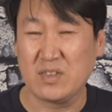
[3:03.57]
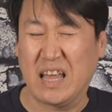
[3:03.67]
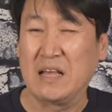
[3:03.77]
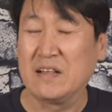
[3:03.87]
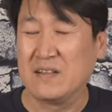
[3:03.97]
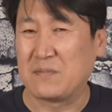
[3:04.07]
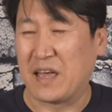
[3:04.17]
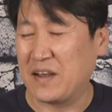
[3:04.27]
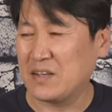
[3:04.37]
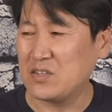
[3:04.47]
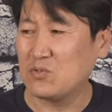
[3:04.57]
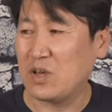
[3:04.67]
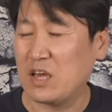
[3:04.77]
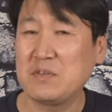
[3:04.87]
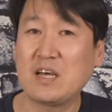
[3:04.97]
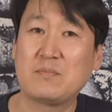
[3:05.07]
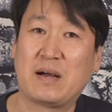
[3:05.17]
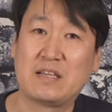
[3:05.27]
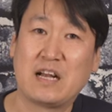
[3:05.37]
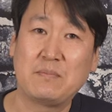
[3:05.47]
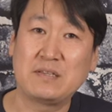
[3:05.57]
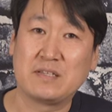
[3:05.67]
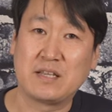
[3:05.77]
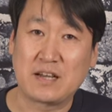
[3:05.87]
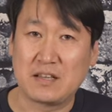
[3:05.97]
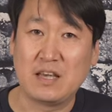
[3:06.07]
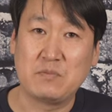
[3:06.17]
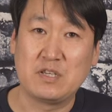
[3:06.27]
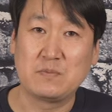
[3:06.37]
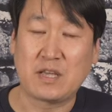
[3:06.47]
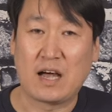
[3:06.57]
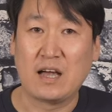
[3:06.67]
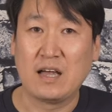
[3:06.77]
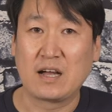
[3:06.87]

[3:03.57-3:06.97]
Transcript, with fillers: 근데 대략적으로 M24를 많이 닮았으니까 M24